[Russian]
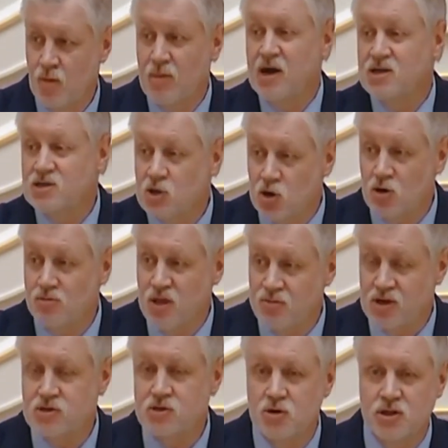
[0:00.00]
моей скромной
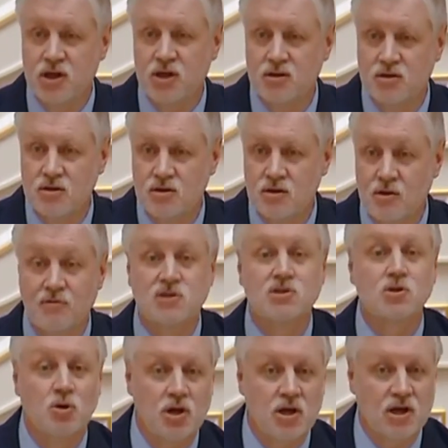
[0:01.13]
персоны в
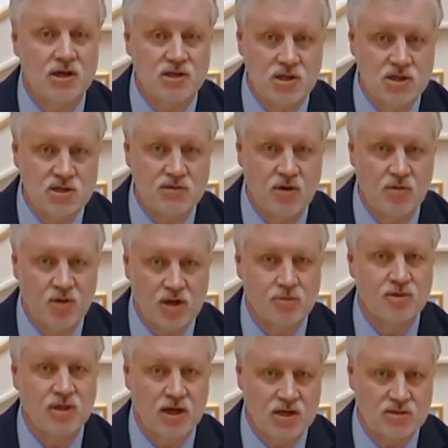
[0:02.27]
истории российского
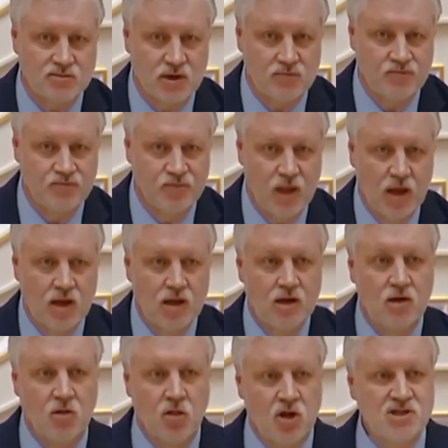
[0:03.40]
парламентаризма.
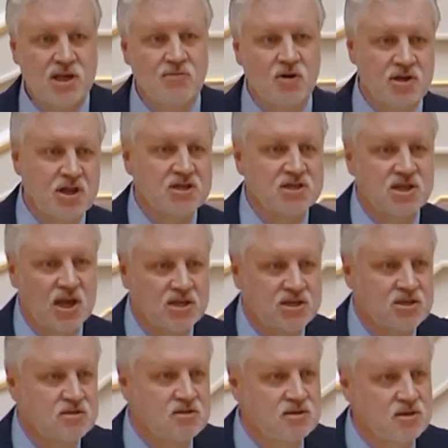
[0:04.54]
Но сегодня
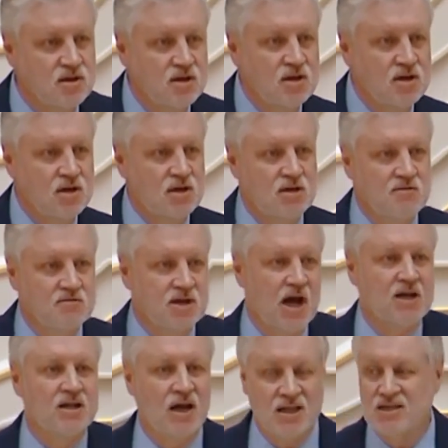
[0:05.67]
здесь, в
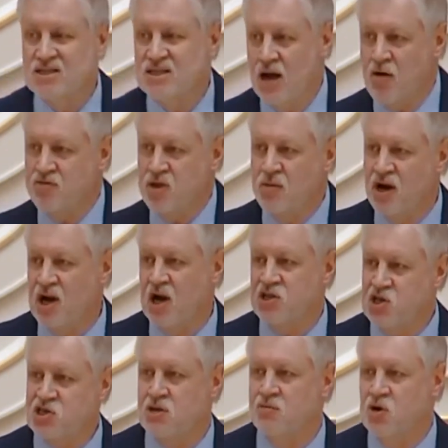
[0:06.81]
когда-то самом
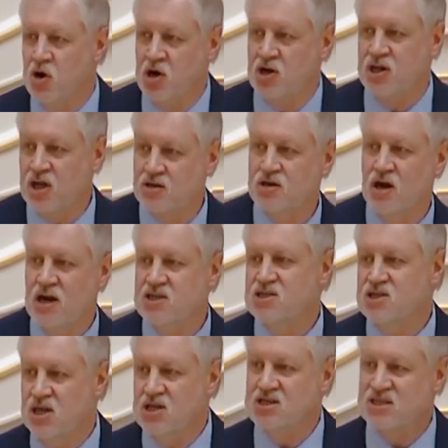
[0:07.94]
демократичном городе
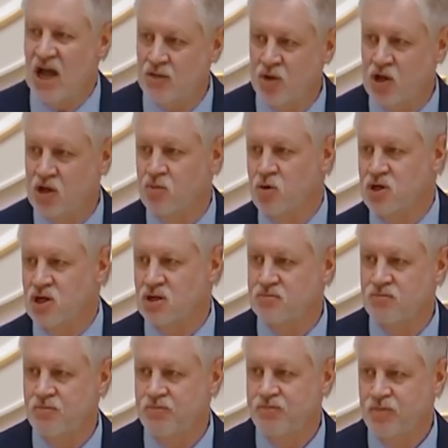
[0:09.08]
России, Санкт-Петербурге,
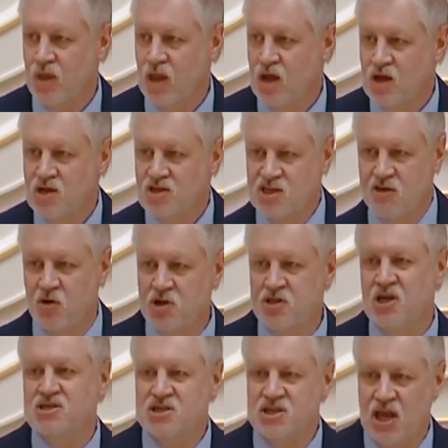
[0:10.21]
сегодня